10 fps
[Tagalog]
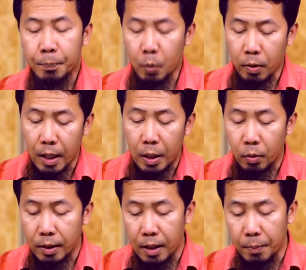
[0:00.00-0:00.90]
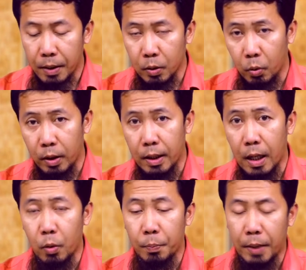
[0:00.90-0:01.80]
kung gaano kadami ang duri,
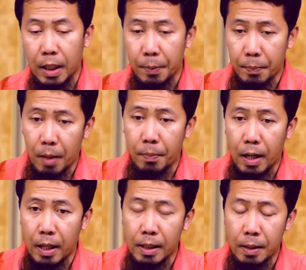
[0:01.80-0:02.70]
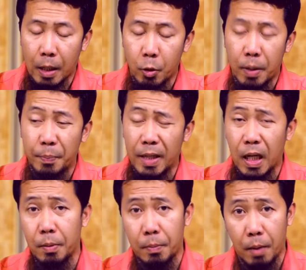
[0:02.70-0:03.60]
gaano pinakamababa, ilan, ano bang
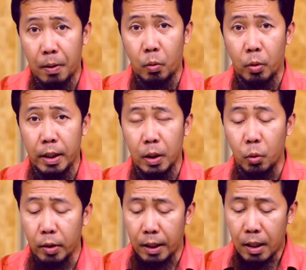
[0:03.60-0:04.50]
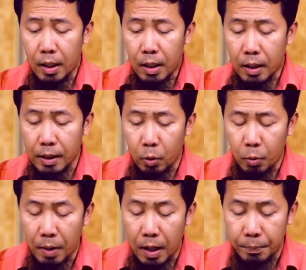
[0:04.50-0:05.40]
pinakamababang uri ng duri, at ano
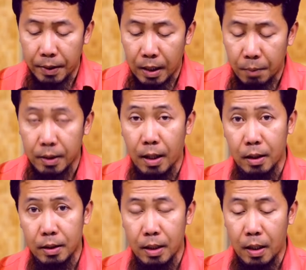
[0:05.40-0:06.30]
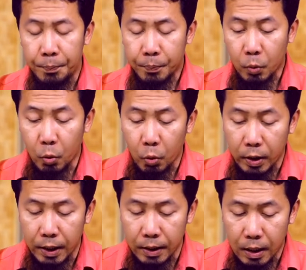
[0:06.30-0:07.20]
ba ang pinakamataas na
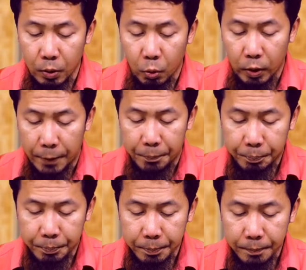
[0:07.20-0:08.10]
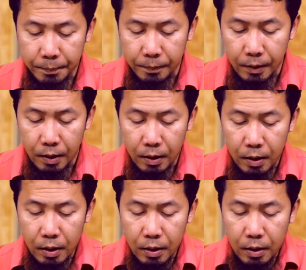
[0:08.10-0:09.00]
uri ng duri.
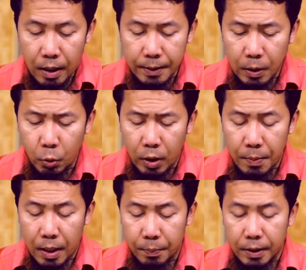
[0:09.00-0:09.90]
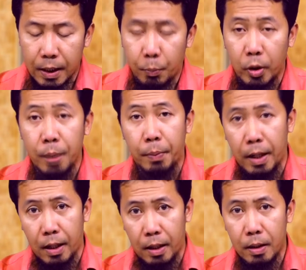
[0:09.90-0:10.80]
At ang duri mga kapatid ay pwedeng
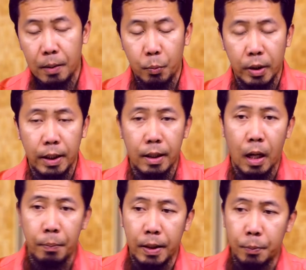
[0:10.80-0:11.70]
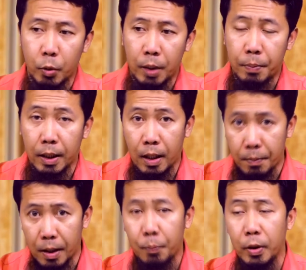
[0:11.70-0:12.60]
pera, pwedeng gamit, pwedeng
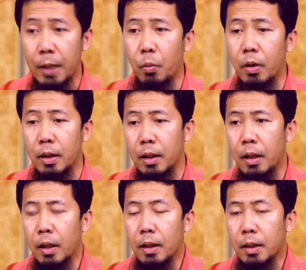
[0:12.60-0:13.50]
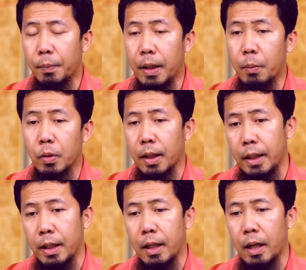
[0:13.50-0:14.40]
pakinabang, pwede mong sabihin mo sa
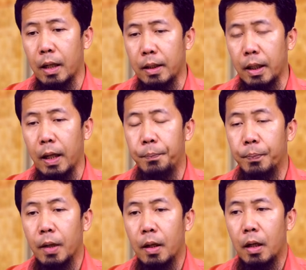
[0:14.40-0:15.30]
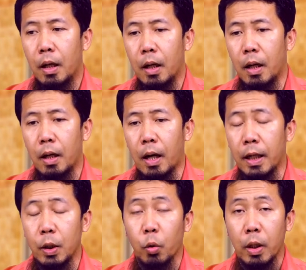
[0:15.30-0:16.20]
kanya na sige, uh,
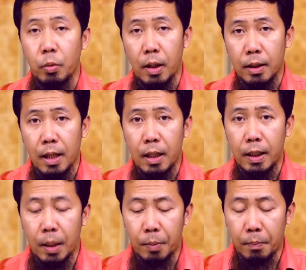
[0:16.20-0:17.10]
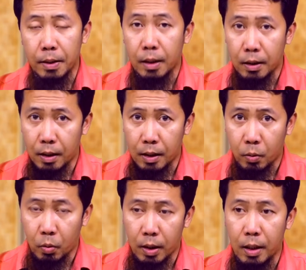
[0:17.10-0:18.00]
ang iduri mo na lang sa akin ay magbasa ka na lang ng
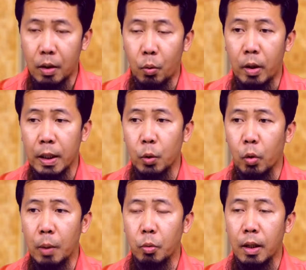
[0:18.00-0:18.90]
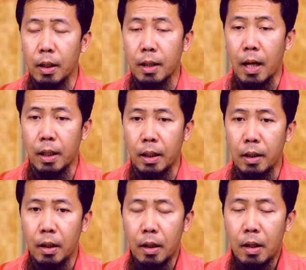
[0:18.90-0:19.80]
Quran o ang iduri mo na lang sa
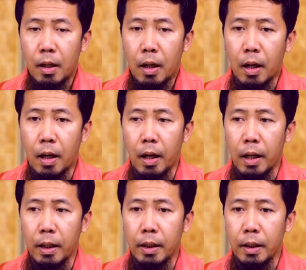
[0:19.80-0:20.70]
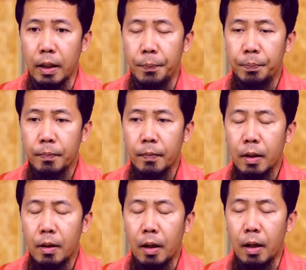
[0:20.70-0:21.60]
akin ay
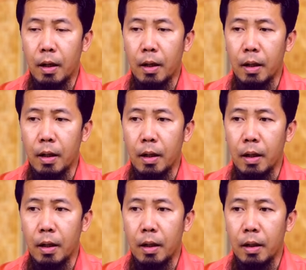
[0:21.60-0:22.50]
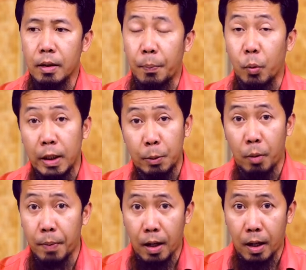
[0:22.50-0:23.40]
uh, tapusin
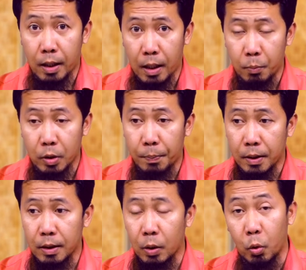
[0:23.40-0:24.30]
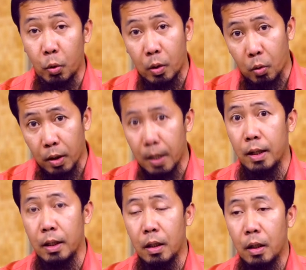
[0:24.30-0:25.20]
mong pag-aaral mo sa pagsasaulo ng
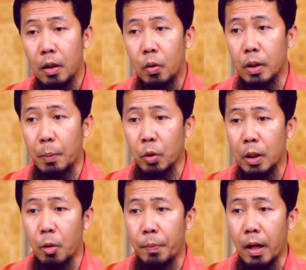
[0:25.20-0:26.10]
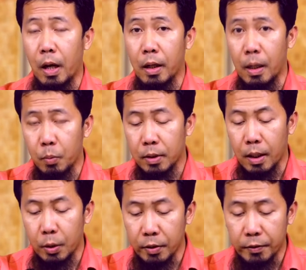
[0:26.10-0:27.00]
Quran o tapusin mong pag-aaral mo
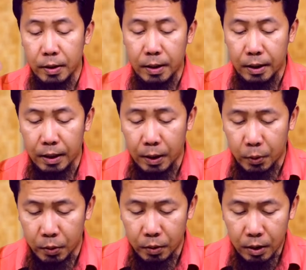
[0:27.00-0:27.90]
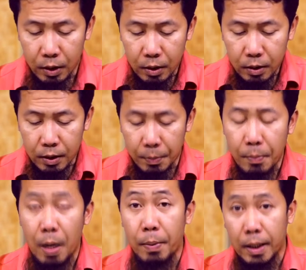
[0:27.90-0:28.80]
sa university na ito na may
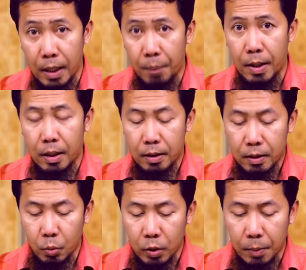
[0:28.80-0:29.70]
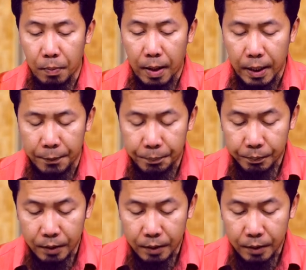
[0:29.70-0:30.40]
mga pakinabang doon sa babae.